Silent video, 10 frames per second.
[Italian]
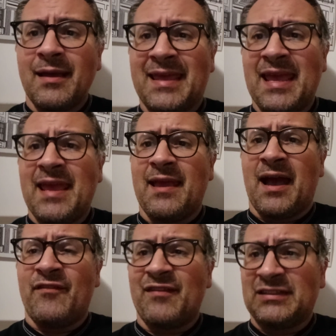che
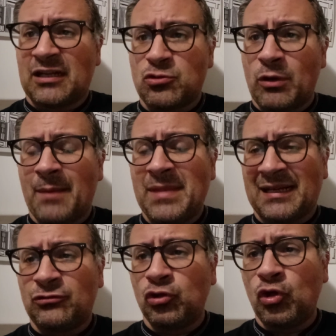aveva tra i suoi
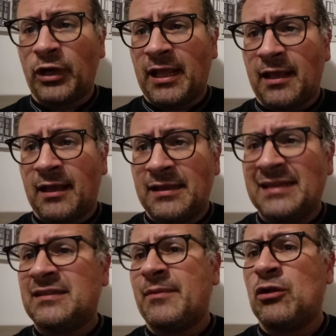ammiratori
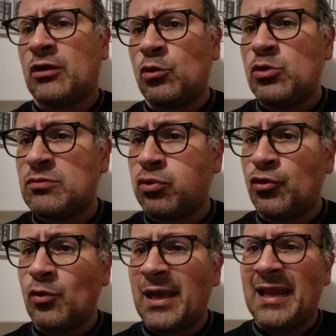niente meno che Louis
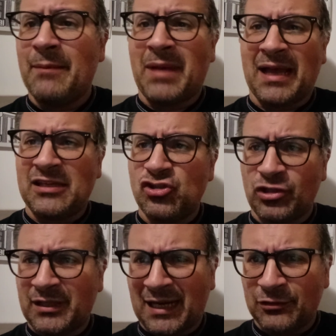Buñuel, ma in
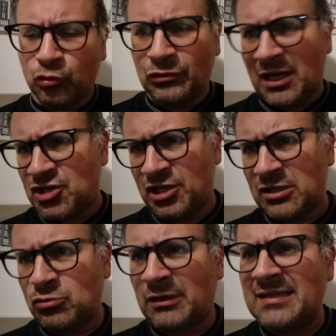generale tutta la
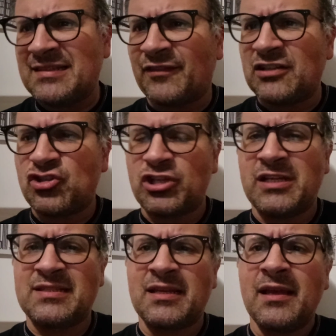scena surrealista
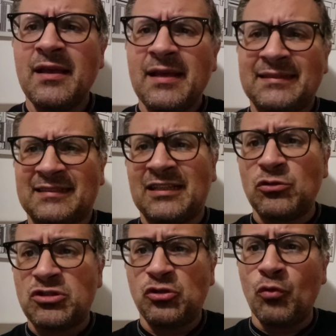francese,
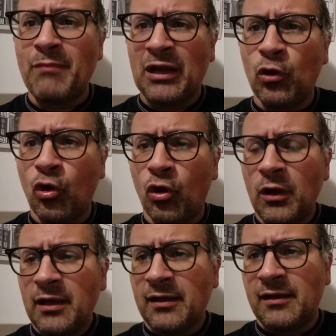trattandosi di un
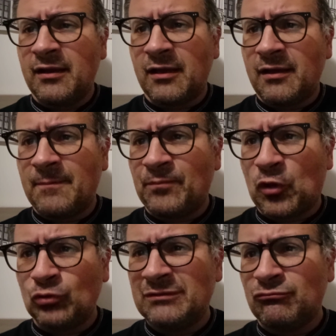Melot eh,
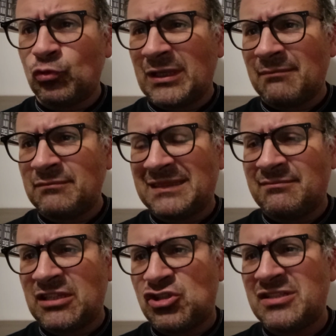con una
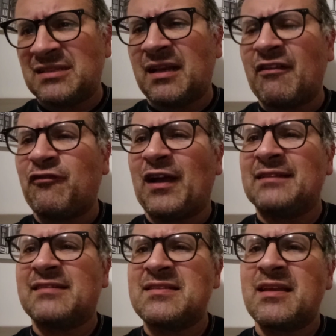decisa deriva
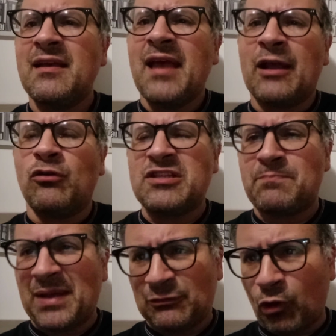fantasy, ecco
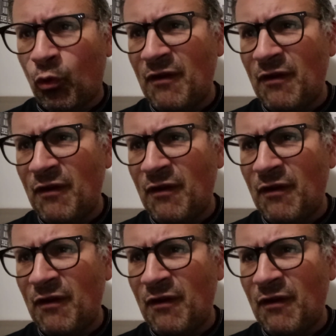rispetto a